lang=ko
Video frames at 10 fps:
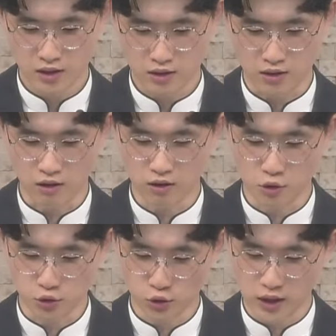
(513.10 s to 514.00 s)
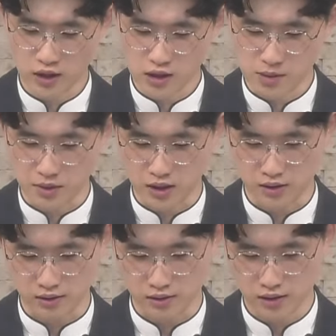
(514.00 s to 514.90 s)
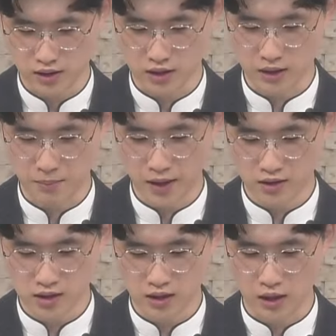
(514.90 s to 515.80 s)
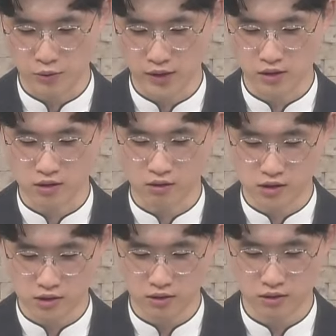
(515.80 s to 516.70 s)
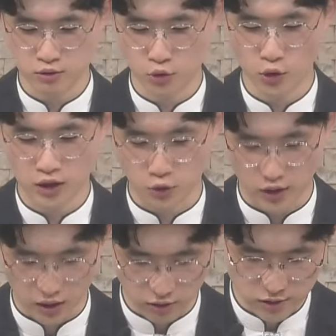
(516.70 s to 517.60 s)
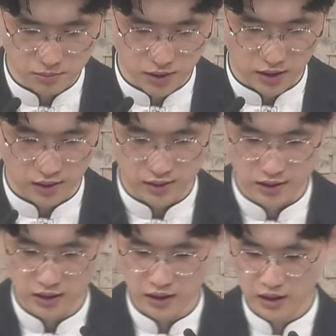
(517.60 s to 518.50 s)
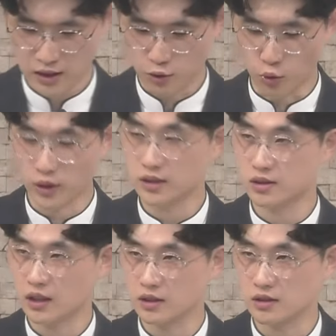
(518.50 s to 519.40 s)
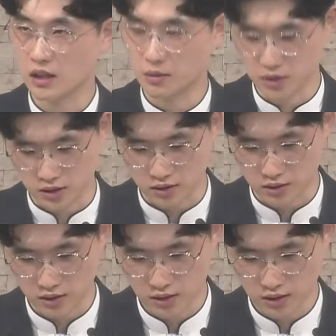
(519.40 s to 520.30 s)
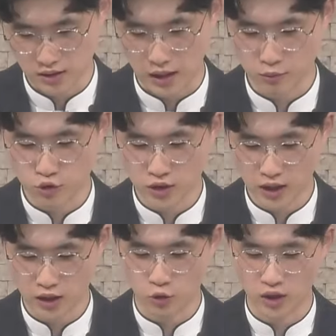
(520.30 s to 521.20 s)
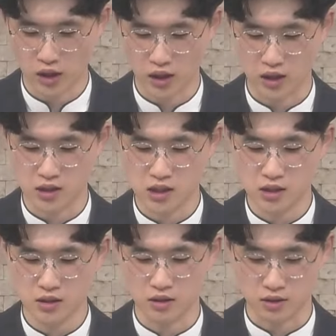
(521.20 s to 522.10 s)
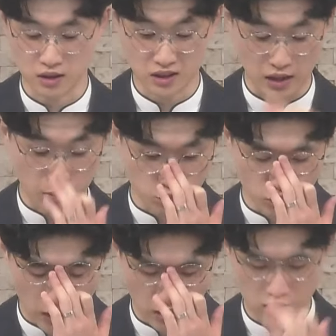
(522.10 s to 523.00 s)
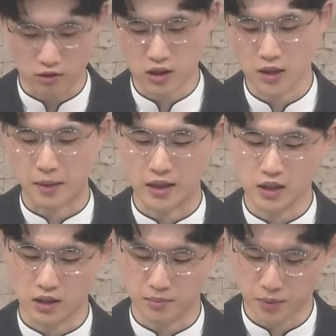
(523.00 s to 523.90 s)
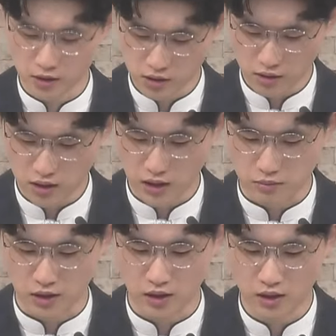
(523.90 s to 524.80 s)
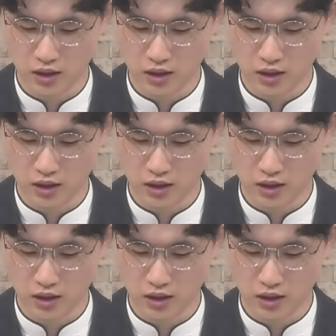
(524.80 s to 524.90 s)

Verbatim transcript: 여러 요소가 있겠지만 일단 페르시아 내부에서 정치적 소요가 되게 컸습니다. 고레스라는 사람은 남유다에게 되게 친 남유다 정책을 많이 펼쳤기 때문에